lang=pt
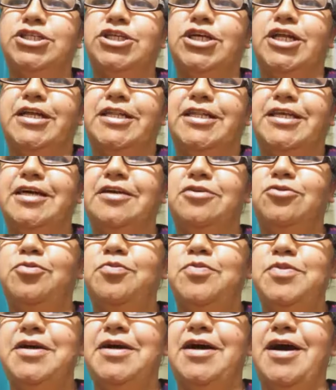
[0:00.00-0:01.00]
da geladeira,
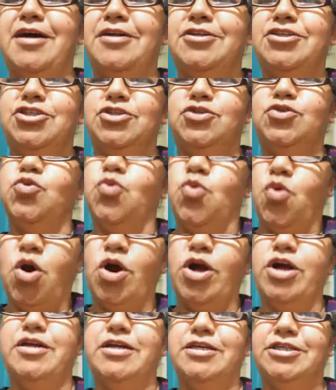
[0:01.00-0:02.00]
tudo pingado de
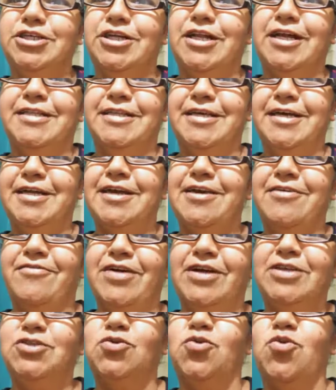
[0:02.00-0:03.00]
suor da geladeira que
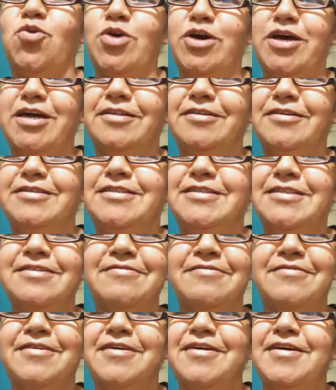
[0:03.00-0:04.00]
vai escorrendo
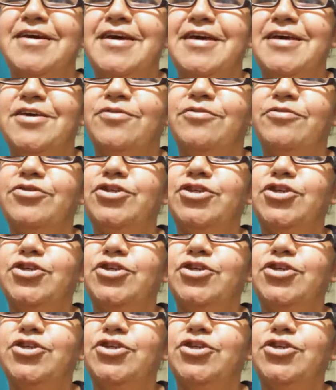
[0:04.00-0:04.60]
assim, ó, e o